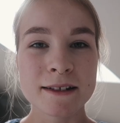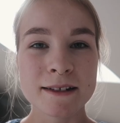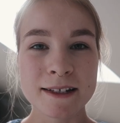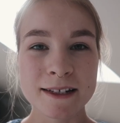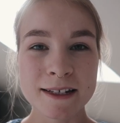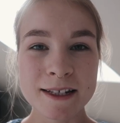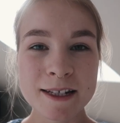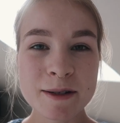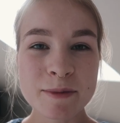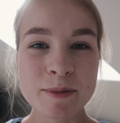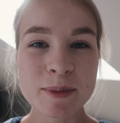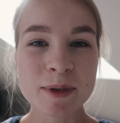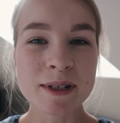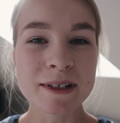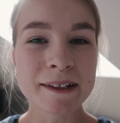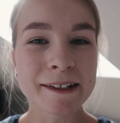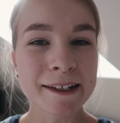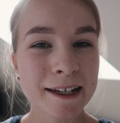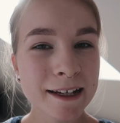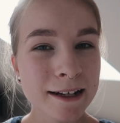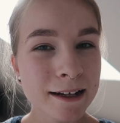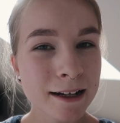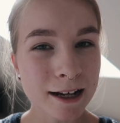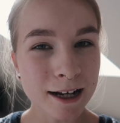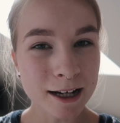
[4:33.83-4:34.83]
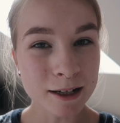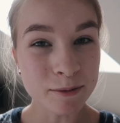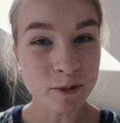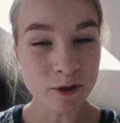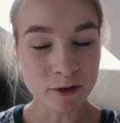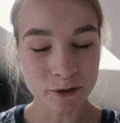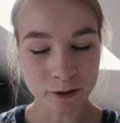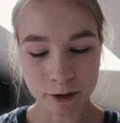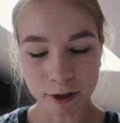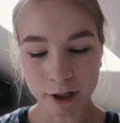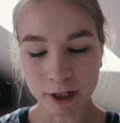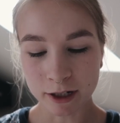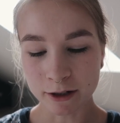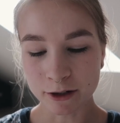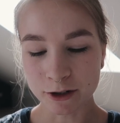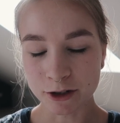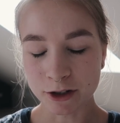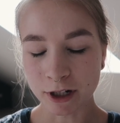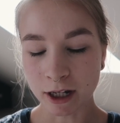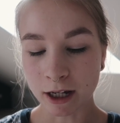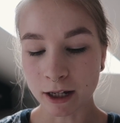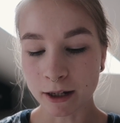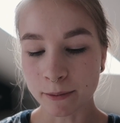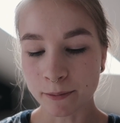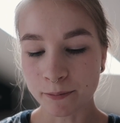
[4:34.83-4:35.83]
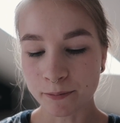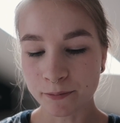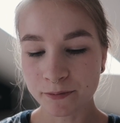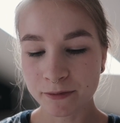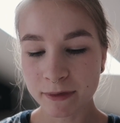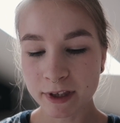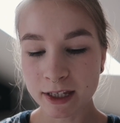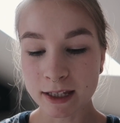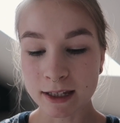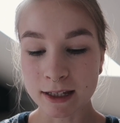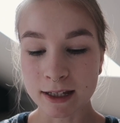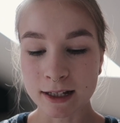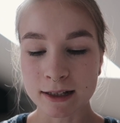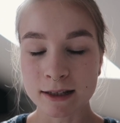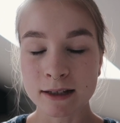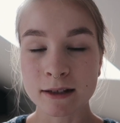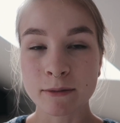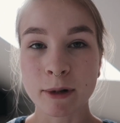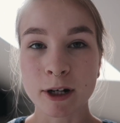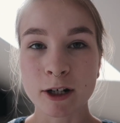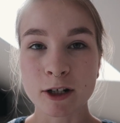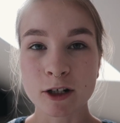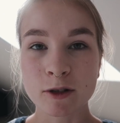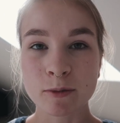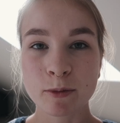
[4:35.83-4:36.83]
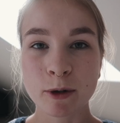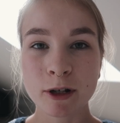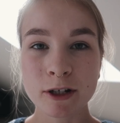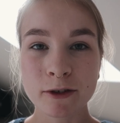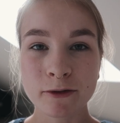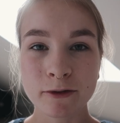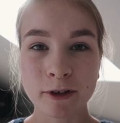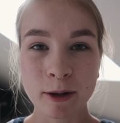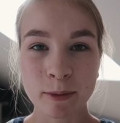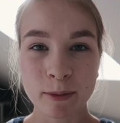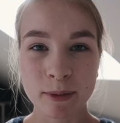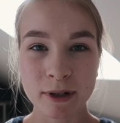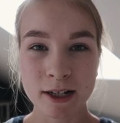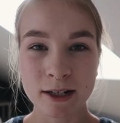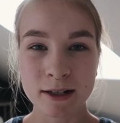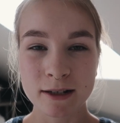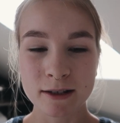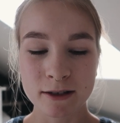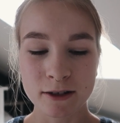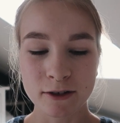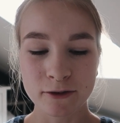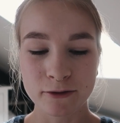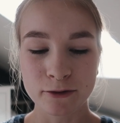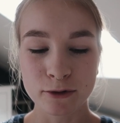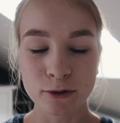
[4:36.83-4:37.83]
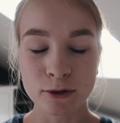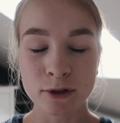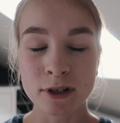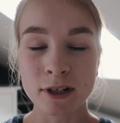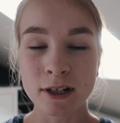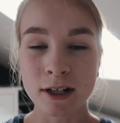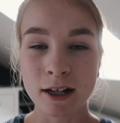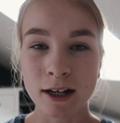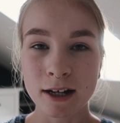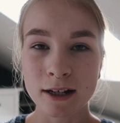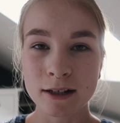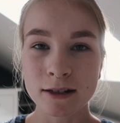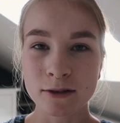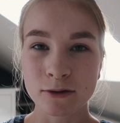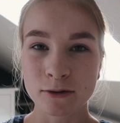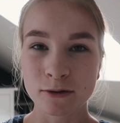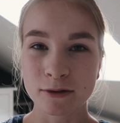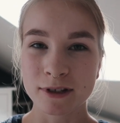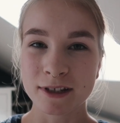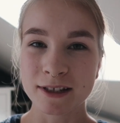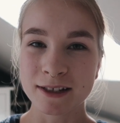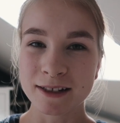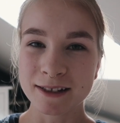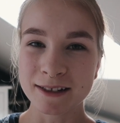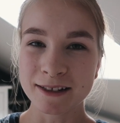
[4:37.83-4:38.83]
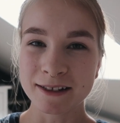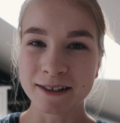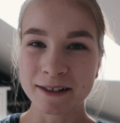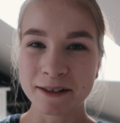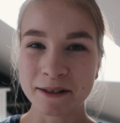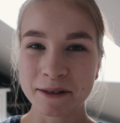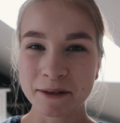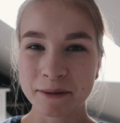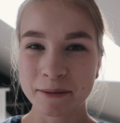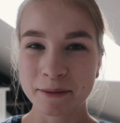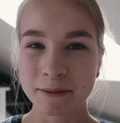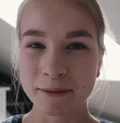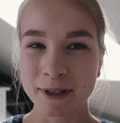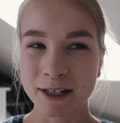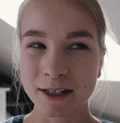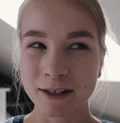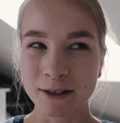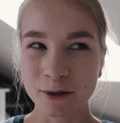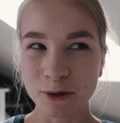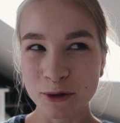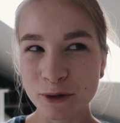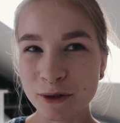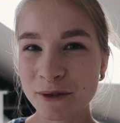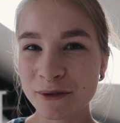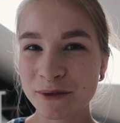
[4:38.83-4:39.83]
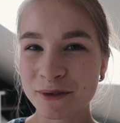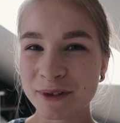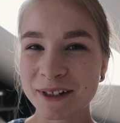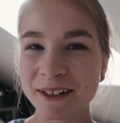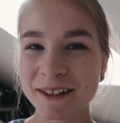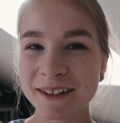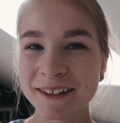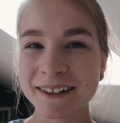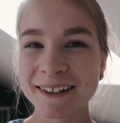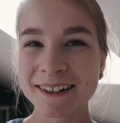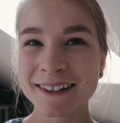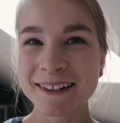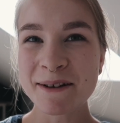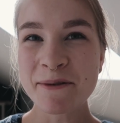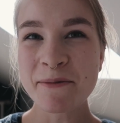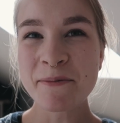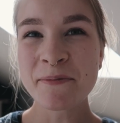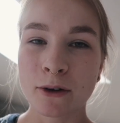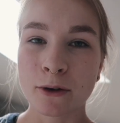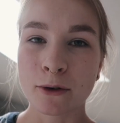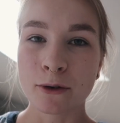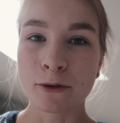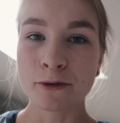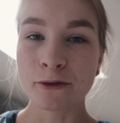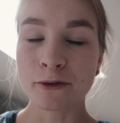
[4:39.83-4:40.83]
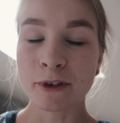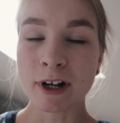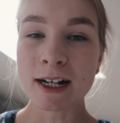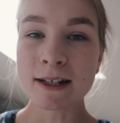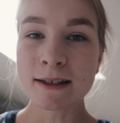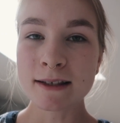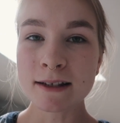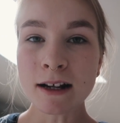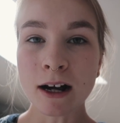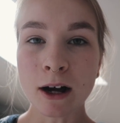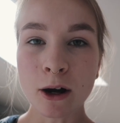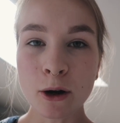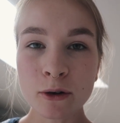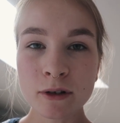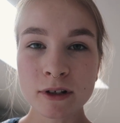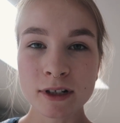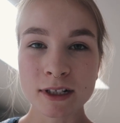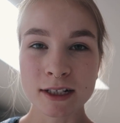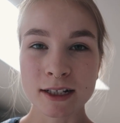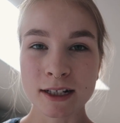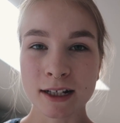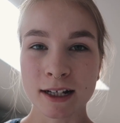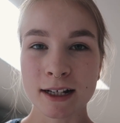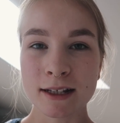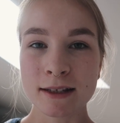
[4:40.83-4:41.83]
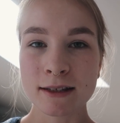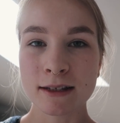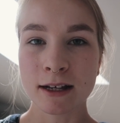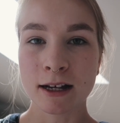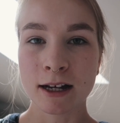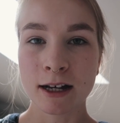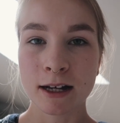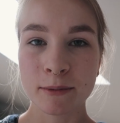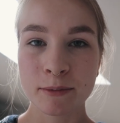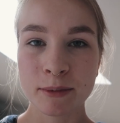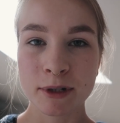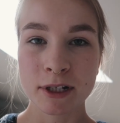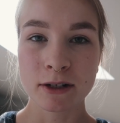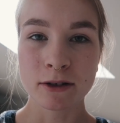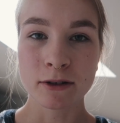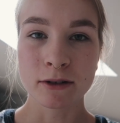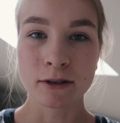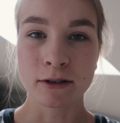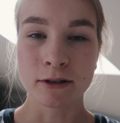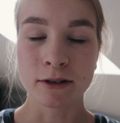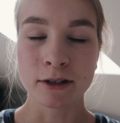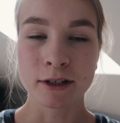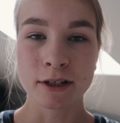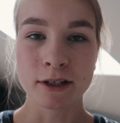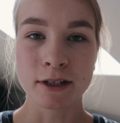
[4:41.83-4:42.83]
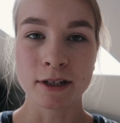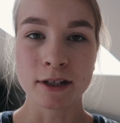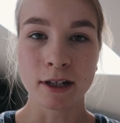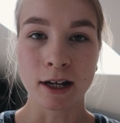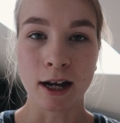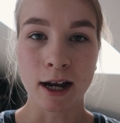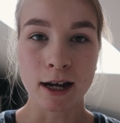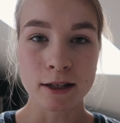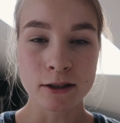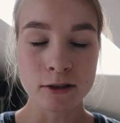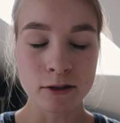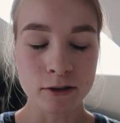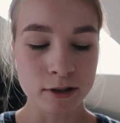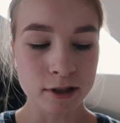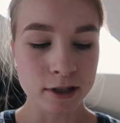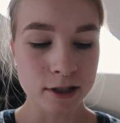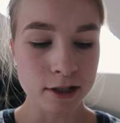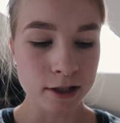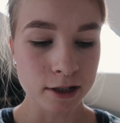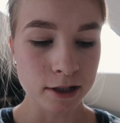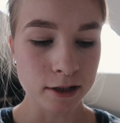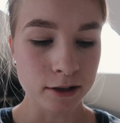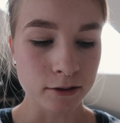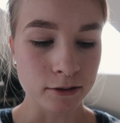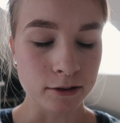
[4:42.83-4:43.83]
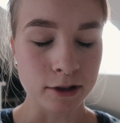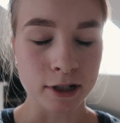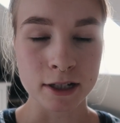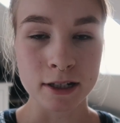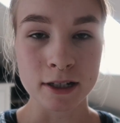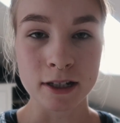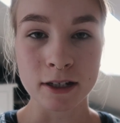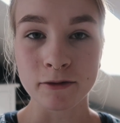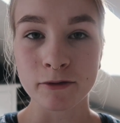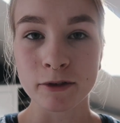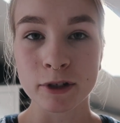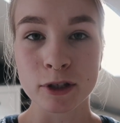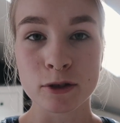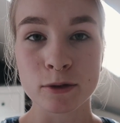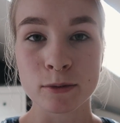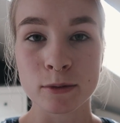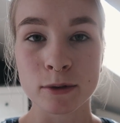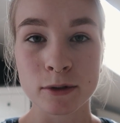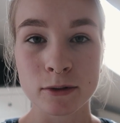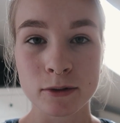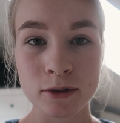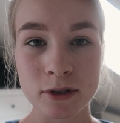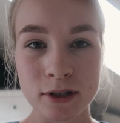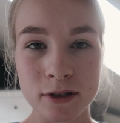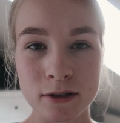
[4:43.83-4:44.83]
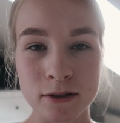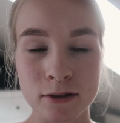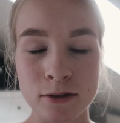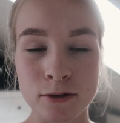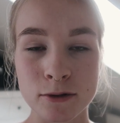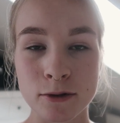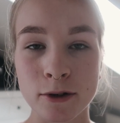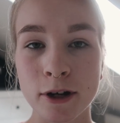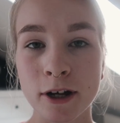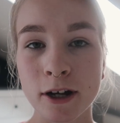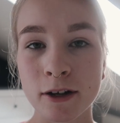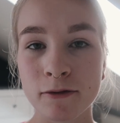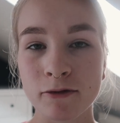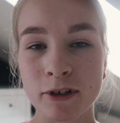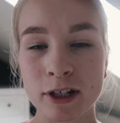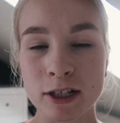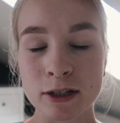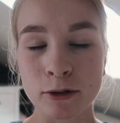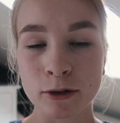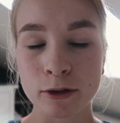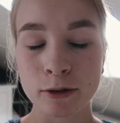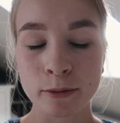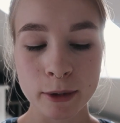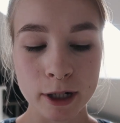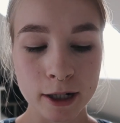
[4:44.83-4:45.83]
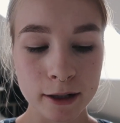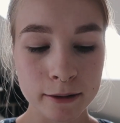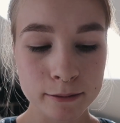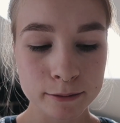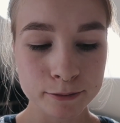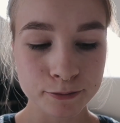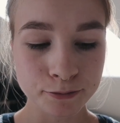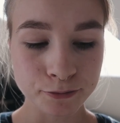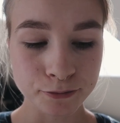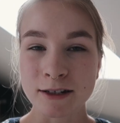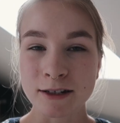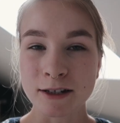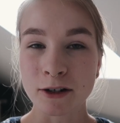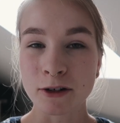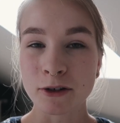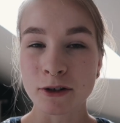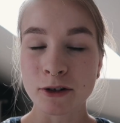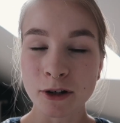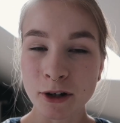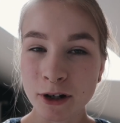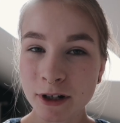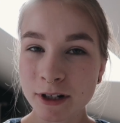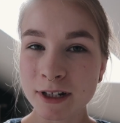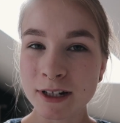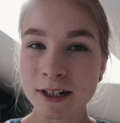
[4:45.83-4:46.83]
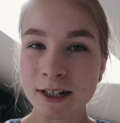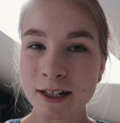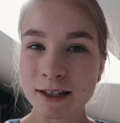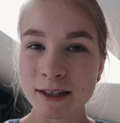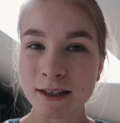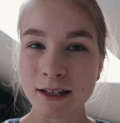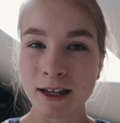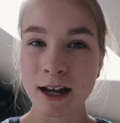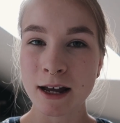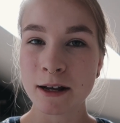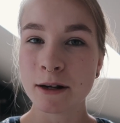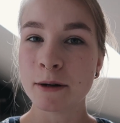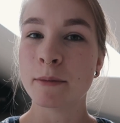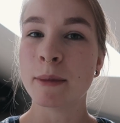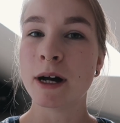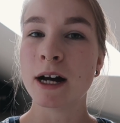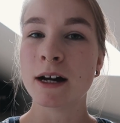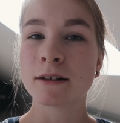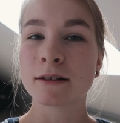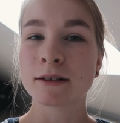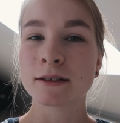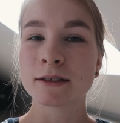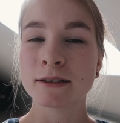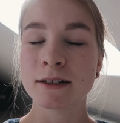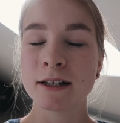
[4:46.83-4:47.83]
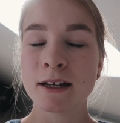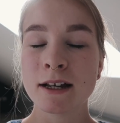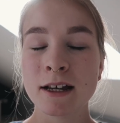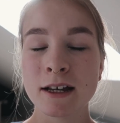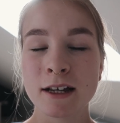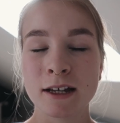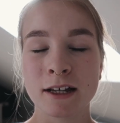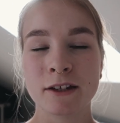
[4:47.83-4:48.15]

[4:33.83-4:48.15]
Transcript: die liebe Lena hat mir vorhin geschrieben, dass sie meine Spotify-Playlist gefunden hat und sie cool findet und falls ihr auch Interesse habt, euch die reinzuziehen oder die irgendwie zu benutzen, zu hören, was auch immer, dann könnt ihr das gerne machen.